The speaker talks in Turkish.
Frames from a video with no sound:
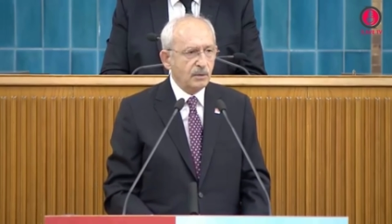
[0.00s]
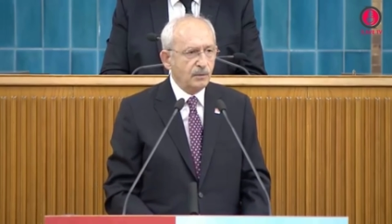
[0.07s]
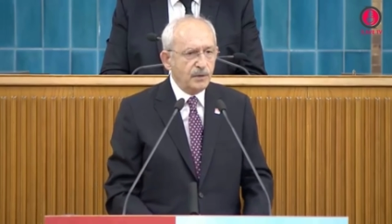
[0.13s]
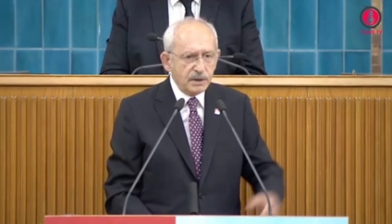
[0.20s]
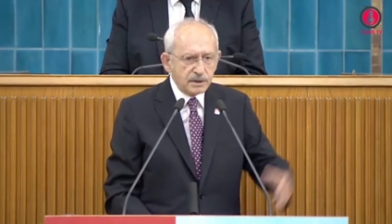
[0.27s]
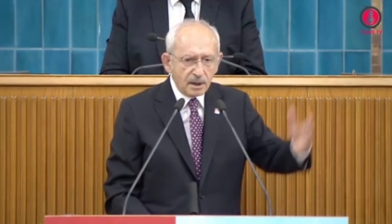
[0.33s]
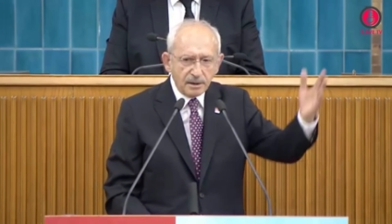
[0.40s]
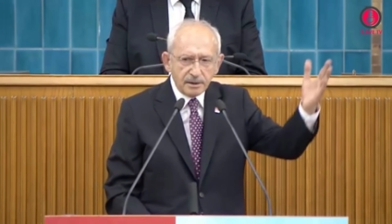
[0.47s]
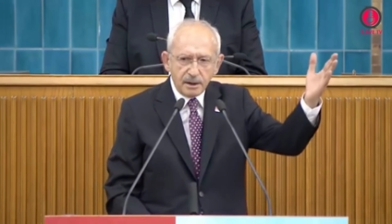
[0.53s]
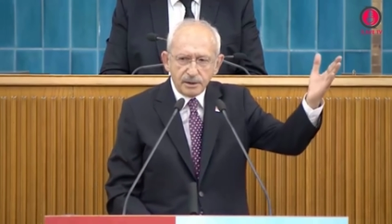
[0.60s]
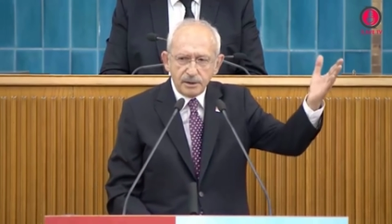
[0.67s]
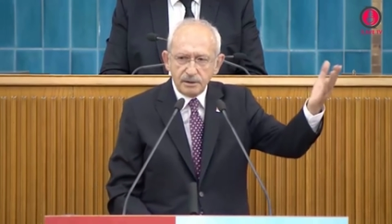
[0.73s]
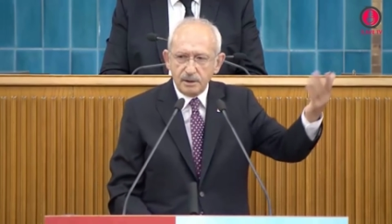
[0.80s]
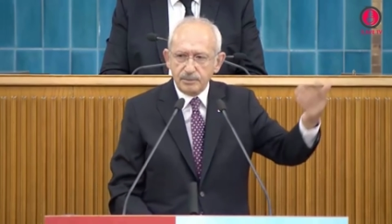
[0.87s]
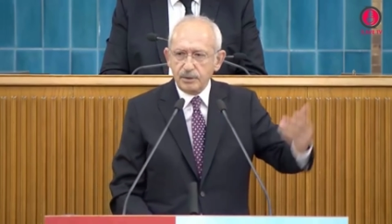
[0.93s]

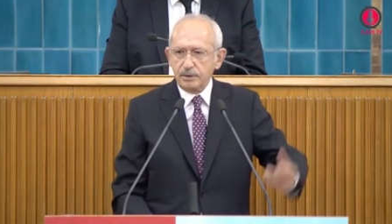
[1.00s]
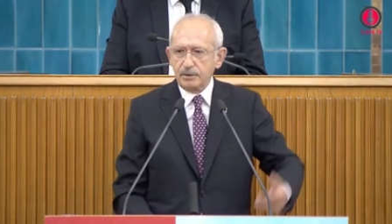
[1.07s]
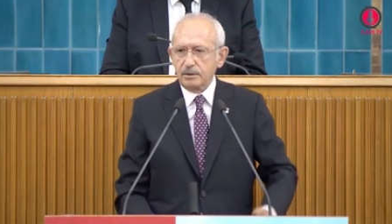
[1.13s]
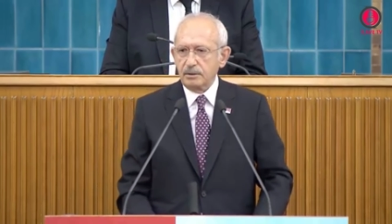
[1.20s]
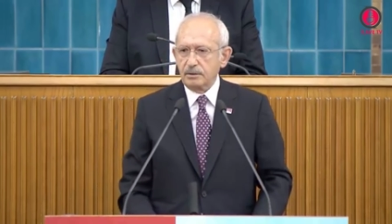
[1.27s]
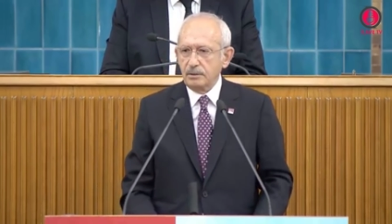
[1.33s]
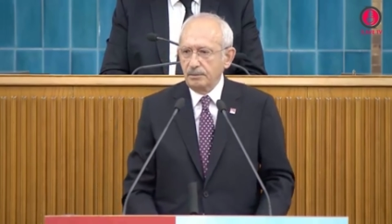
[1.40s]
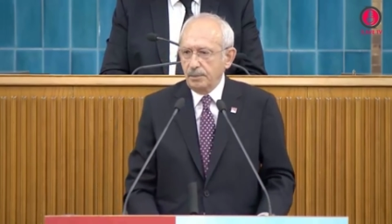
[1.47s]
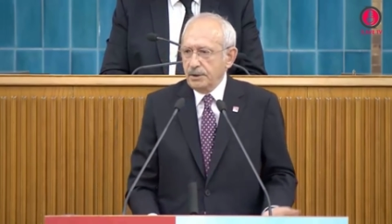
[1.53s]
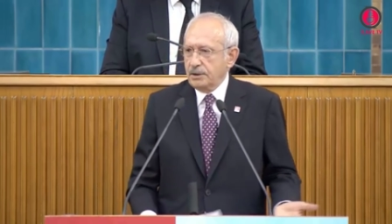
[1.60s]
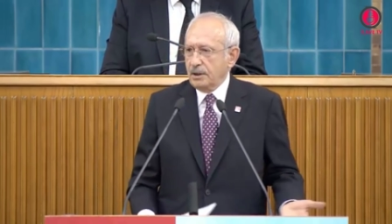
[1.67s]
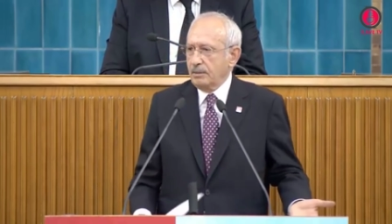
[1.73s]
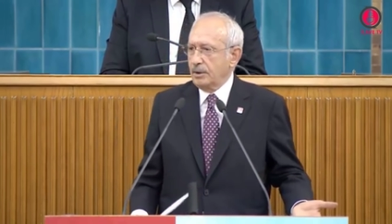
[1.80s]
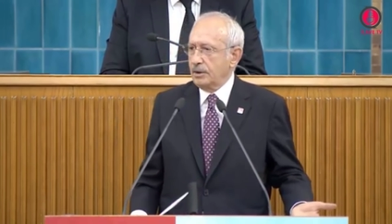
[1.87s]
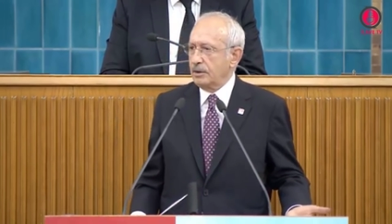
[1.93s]
Fizan'daki de biliyor.
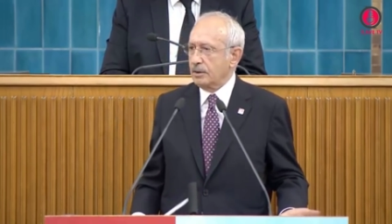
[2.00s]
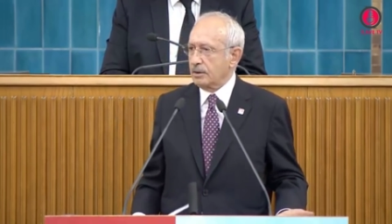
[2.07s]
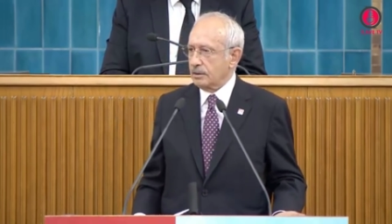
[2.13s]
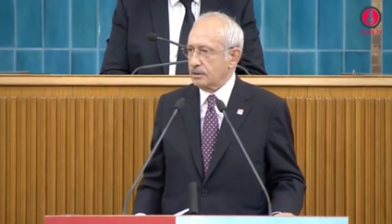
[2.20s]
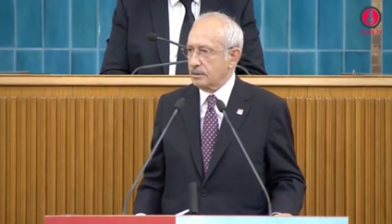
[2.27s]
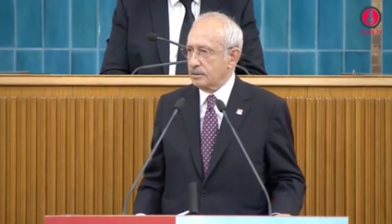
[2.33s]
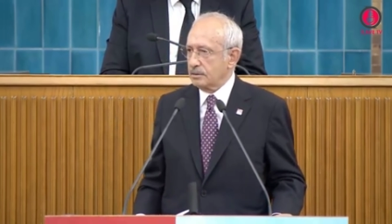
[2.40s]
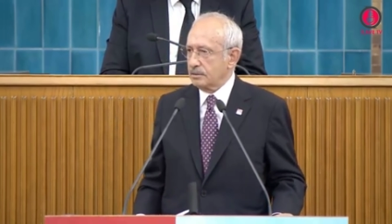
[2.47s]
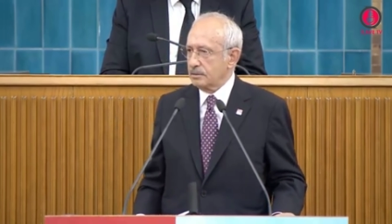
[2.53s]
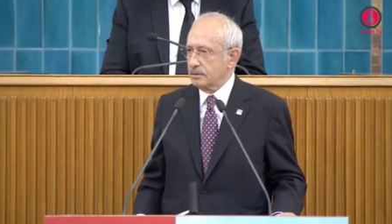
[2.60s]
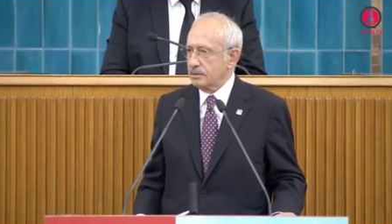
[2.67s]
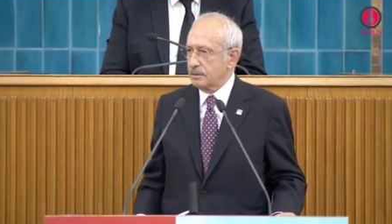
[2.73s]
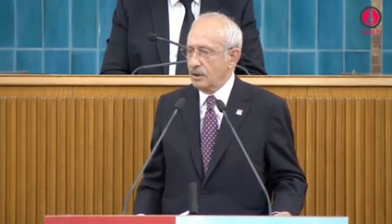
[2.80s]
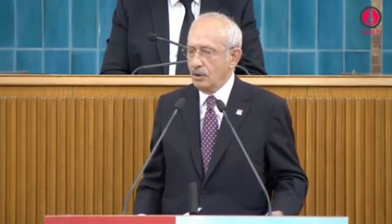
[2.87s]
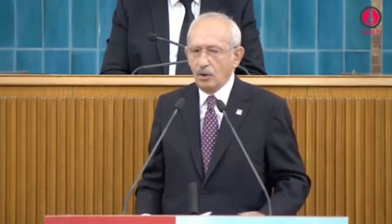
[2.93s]
Biz de biliyoruz.
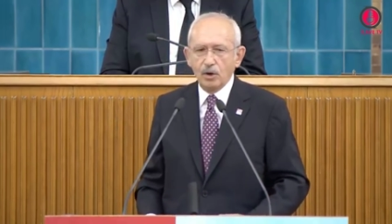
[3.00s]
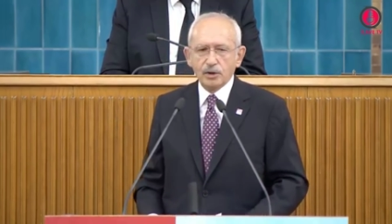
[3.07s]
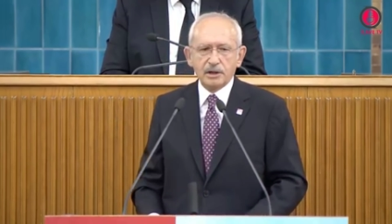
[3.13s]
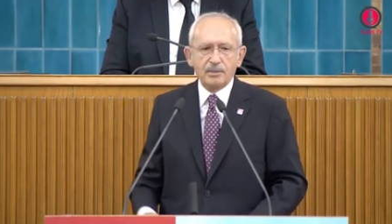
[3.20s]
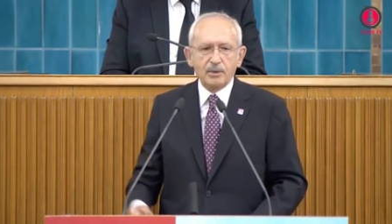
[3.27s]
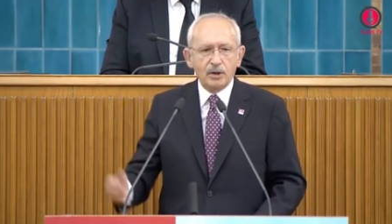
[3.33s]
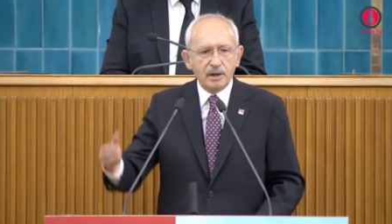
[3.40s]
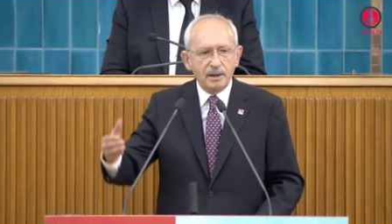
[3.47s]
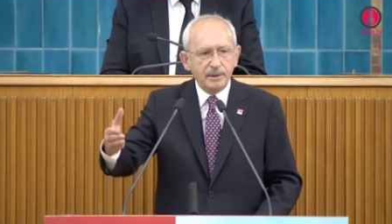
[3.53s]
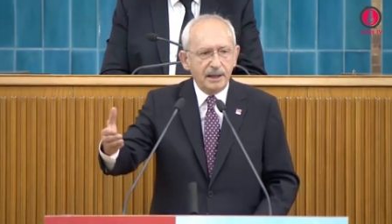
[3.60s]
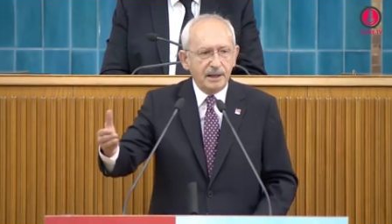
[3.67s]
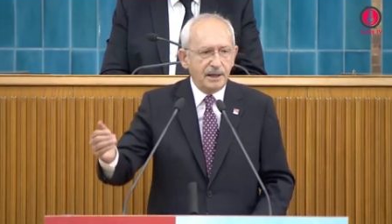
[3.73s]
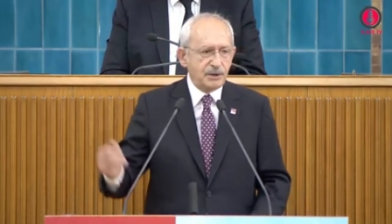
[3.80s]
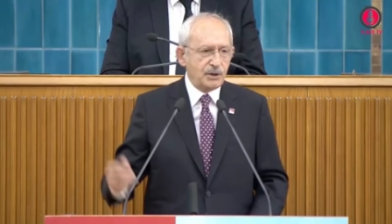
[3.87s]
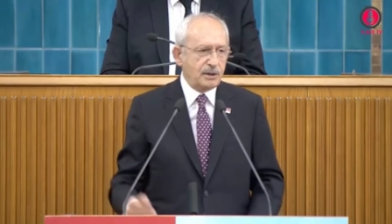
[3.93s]
O da böyle bir
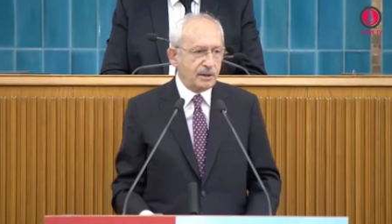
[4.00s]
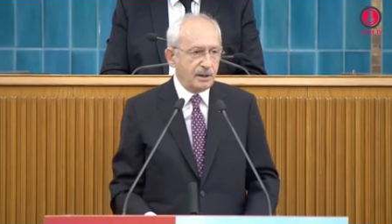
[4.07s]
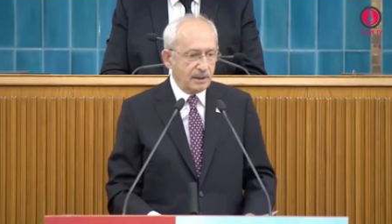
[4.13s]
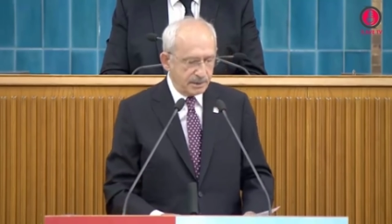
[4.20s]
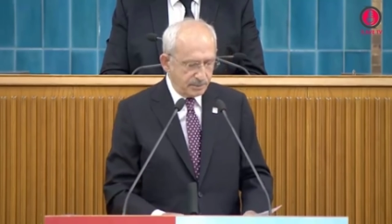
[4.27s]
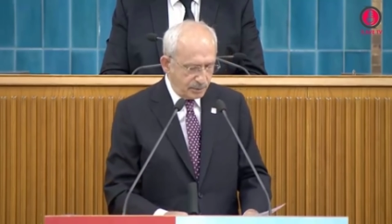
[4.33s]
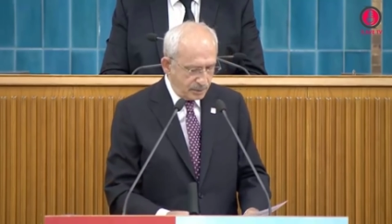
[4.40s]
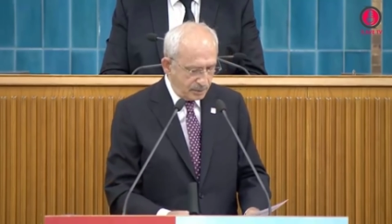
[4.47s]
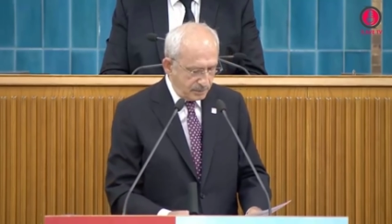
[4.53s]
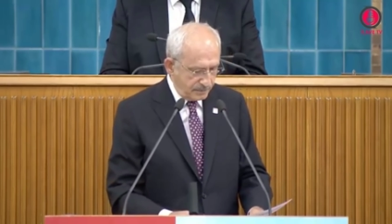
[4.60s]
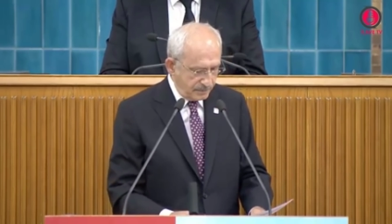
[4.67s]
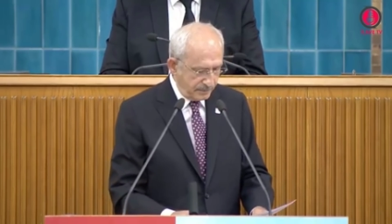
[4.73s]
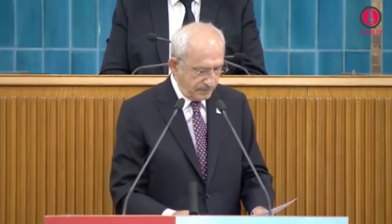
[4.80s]
eleştiri yazmış.